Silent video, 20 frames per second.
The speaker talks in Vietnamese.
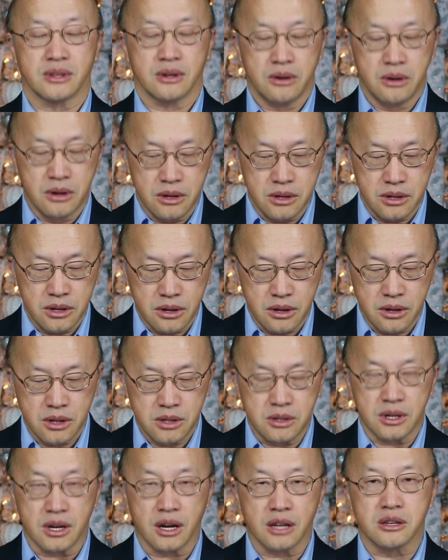ơi yêu
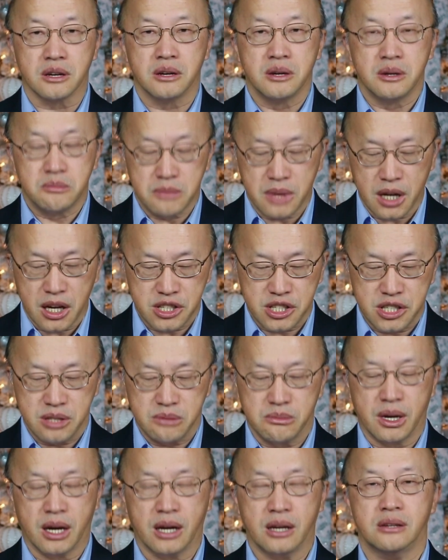rồi là được mang
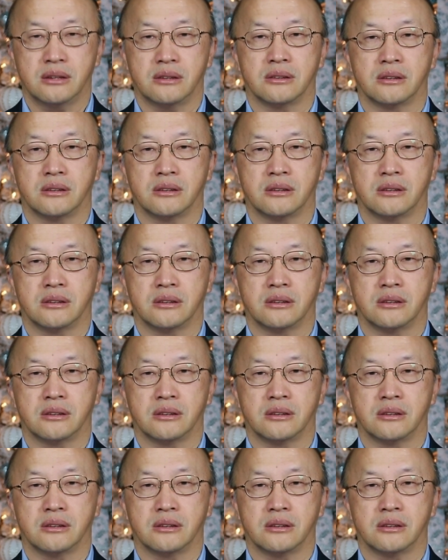chim má